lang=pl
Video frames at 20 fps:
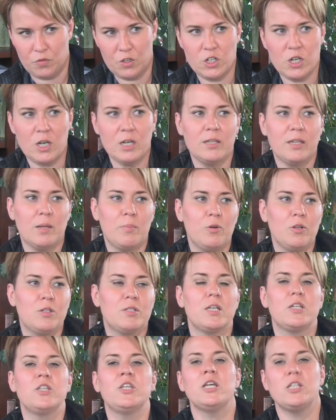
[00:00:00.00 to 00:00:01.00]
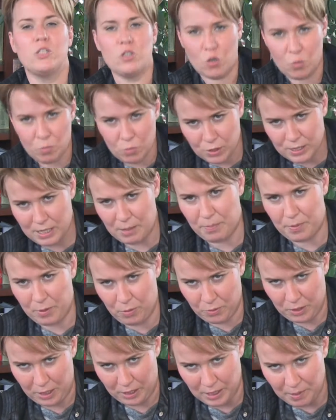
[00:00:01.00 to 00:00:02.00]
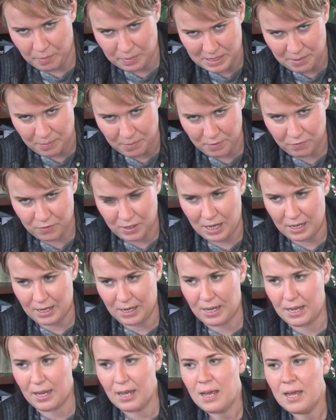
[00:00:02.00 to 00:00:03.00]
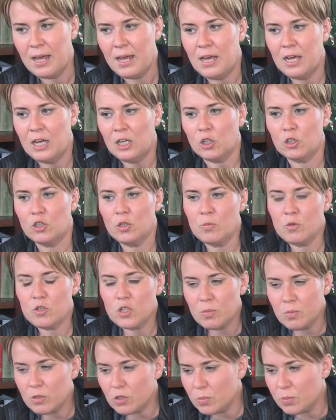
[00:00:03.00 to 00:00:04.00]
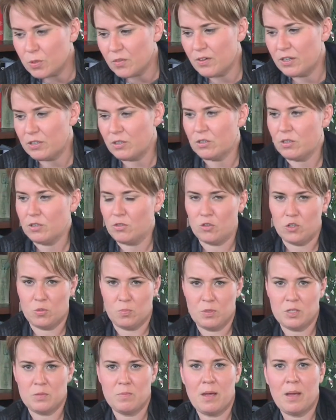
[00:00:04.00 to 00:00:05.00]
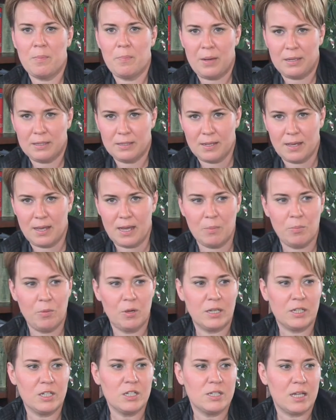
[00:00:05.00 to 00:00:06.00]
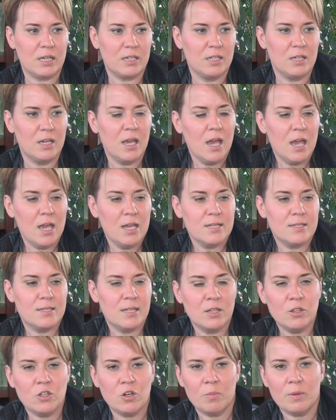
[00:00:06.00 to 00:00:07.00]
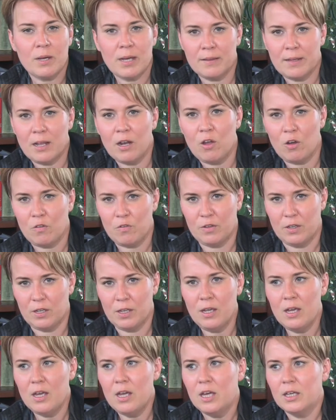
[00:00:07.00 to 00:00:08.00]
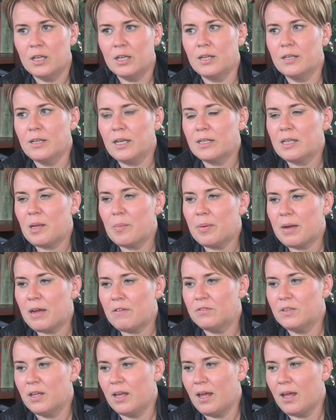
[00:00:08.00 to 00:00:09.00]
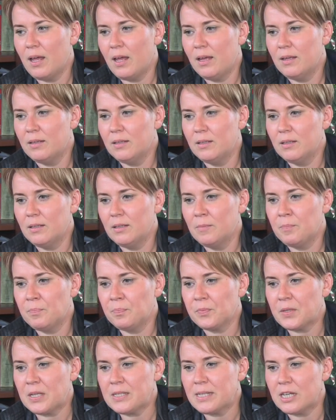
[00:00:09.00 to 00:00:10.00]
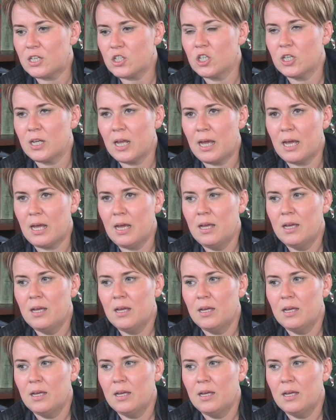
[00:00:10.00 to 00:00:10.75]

Jeżeli te bodźce nie są mu zapewniane, no to możemy doprowadzić do tego, że pies ma apatię albo jakiś taki syndrom kennelowy, kiedy tak naprawdę zaczyna